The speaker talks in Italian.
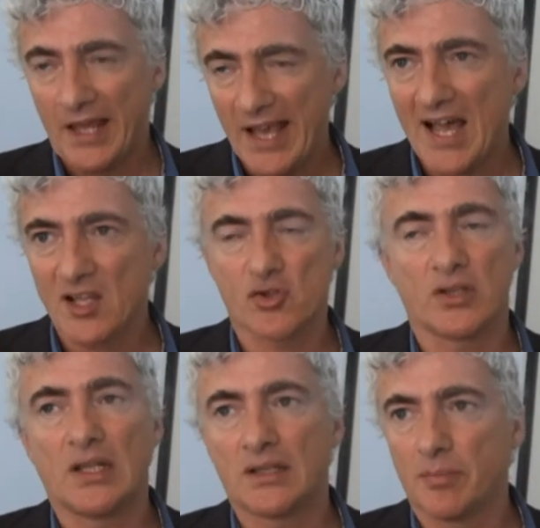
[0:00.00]
caso
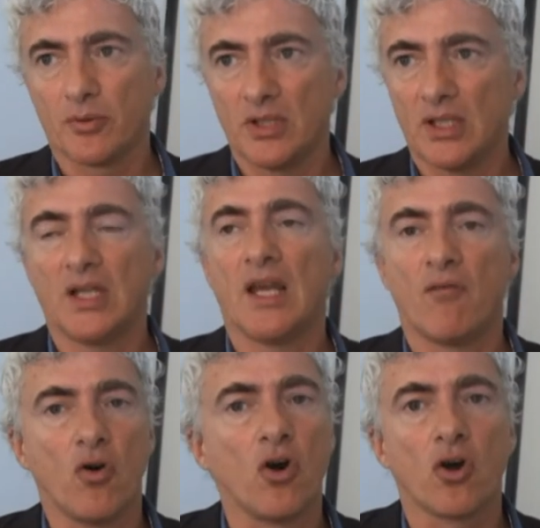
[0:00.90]
e dal tipo di
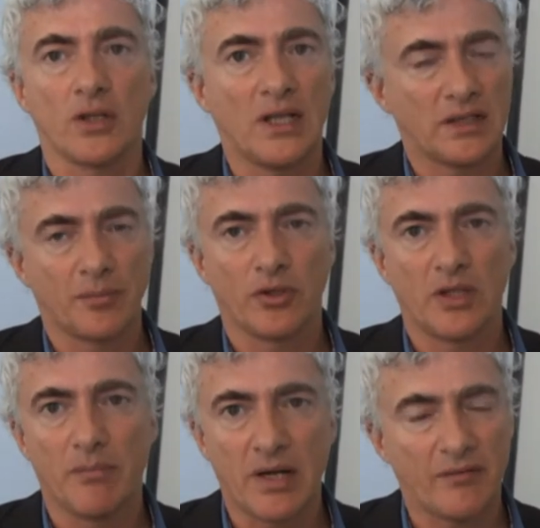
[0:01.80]
lavoro e dal tipo
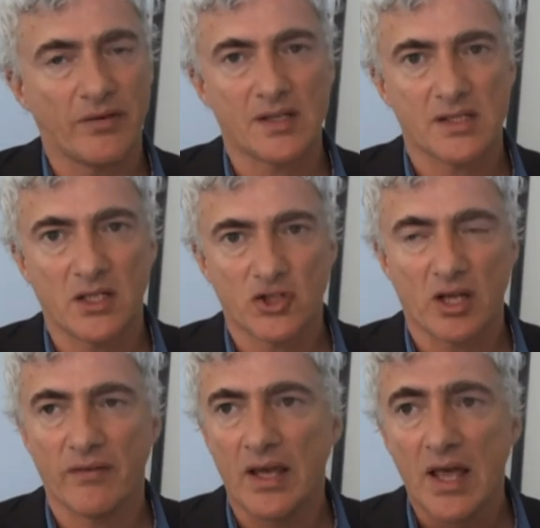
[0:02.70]
di brief che si
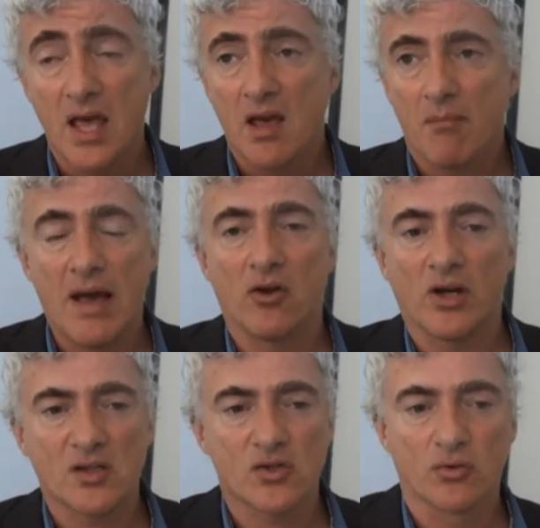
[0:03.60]
riceve, ma
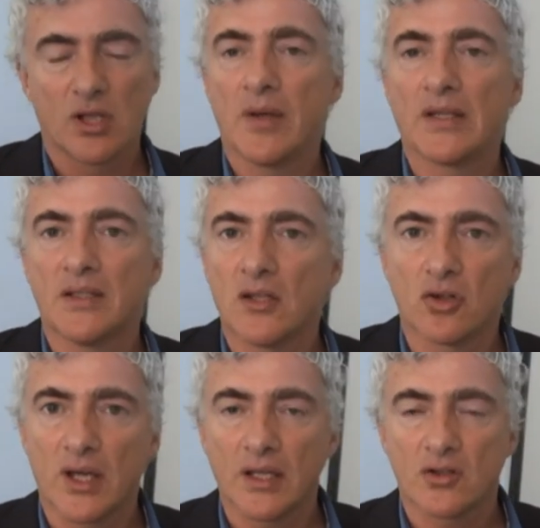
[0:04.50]
non è assolutamente
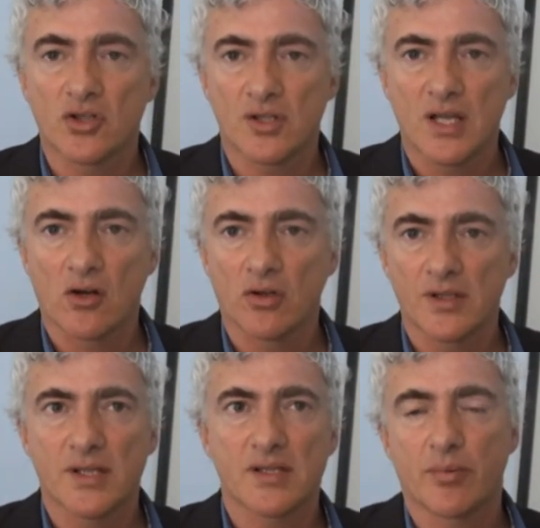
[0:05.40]
detto che ci siano i
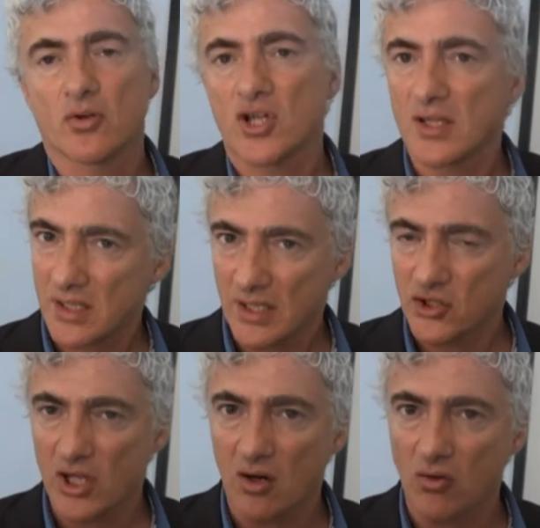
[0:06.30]
stessi processi che
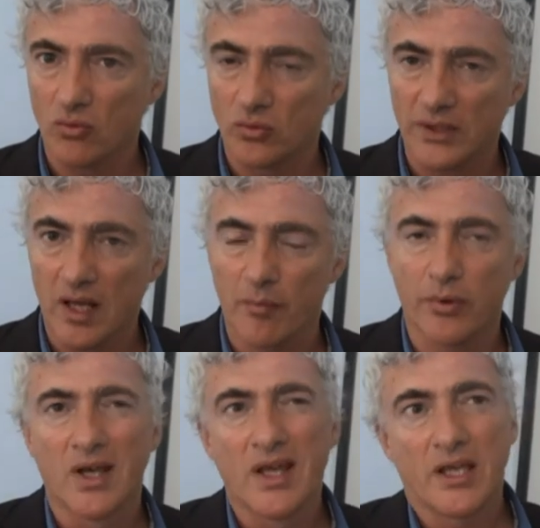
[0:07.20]
c'erano un
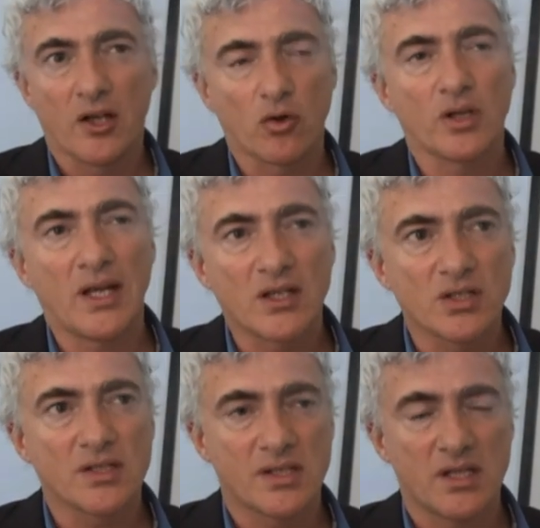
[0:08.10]
tempo. Il ruolo
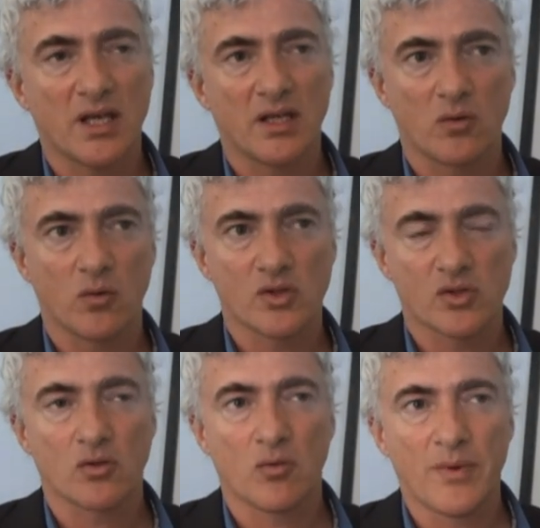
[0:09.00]
dell'agenzia in
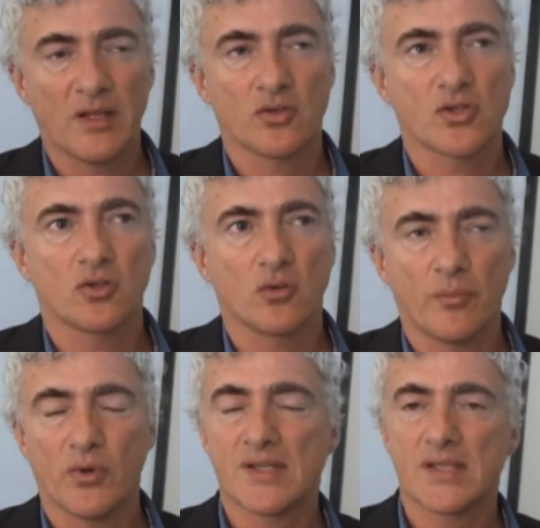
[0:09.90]
questo momento secondo me
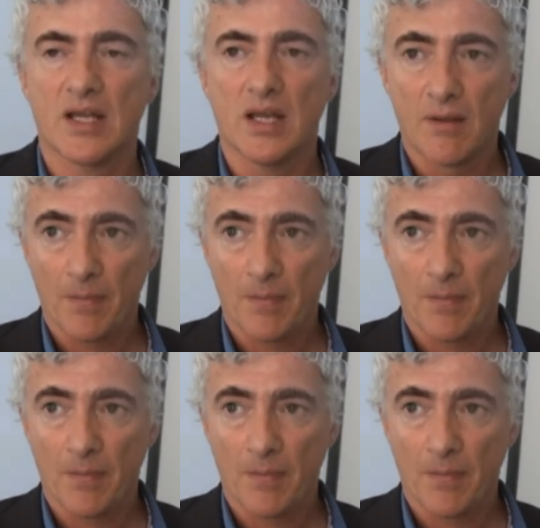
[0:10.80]
può essere